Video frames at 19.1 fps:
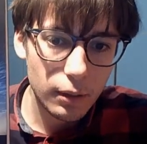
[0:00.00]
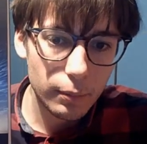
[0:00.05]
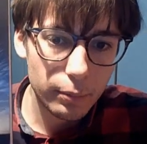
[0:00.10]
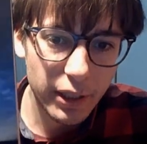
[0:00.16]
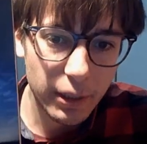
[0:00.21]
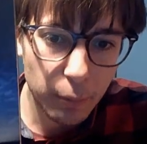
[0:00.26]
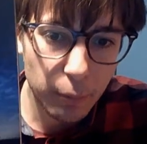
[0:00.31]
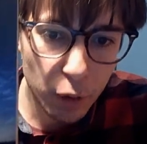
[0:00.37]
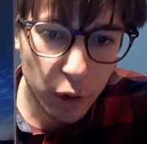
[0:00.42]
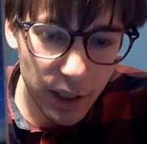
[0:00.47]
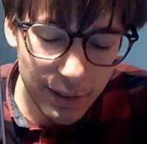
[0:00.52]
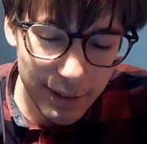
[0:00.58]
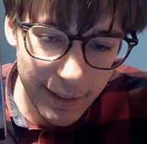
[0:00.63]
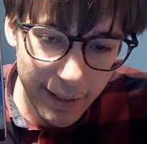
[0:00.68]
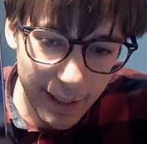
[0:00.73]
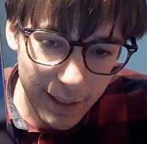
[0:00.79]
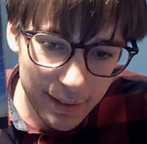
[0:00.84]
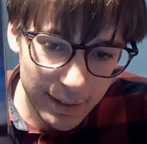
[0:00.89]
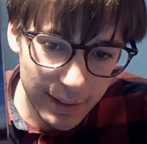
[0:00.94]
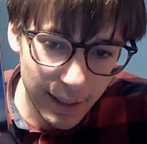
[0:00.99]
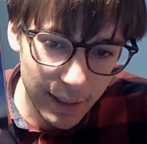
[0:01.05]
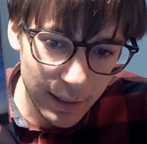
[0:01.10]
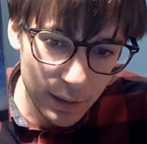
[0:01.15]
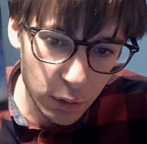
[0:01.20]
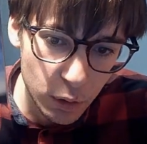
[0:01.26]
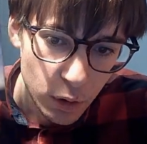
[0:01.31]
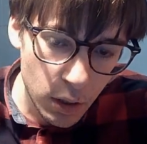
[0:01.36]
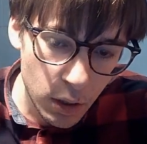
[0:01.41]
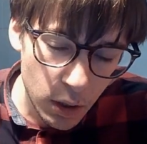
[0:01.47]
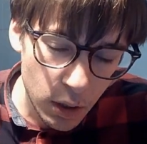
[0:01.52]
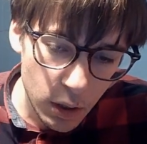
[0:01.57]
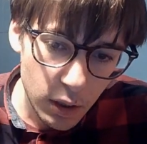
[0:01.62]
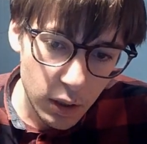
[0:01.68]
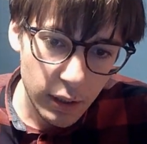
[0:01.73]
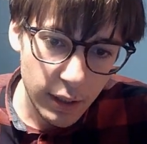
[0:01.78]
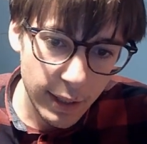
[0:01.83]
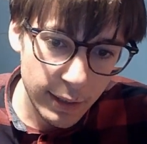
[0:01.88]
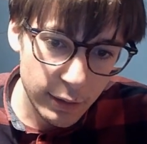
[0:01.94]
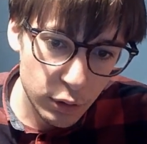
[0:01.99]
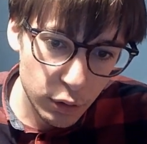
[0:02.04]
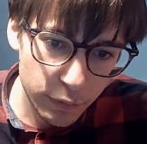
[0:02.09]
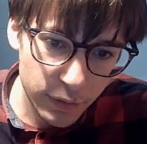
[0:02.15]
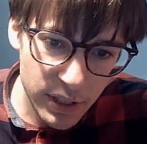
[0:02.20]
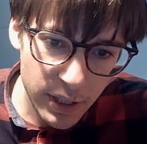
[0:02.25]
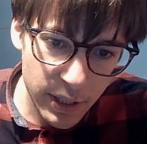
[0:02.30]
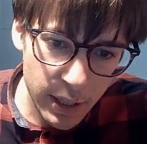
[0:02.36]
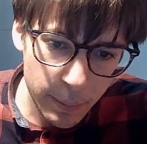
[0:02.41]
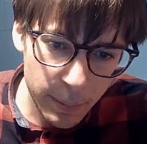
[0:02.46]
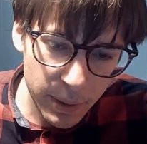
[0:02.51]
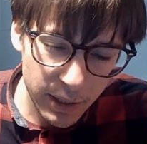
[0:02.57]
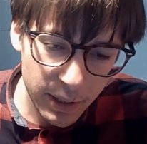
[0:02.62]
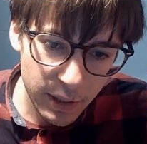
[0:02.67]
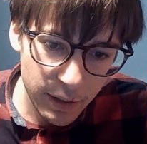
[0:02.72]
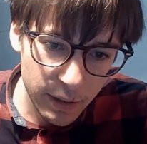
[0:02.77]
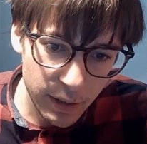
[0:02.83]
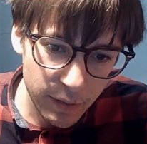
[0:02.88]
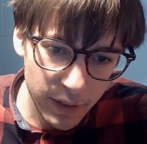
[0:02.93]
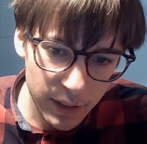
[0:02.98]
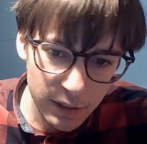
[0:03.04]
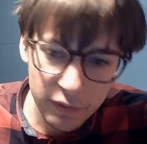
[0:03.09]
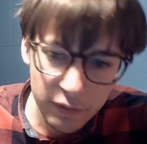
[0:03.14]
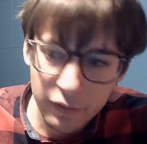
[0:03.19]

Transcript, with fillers: Primo, Neil deGrasse Tyson. Astrofisica per chi va di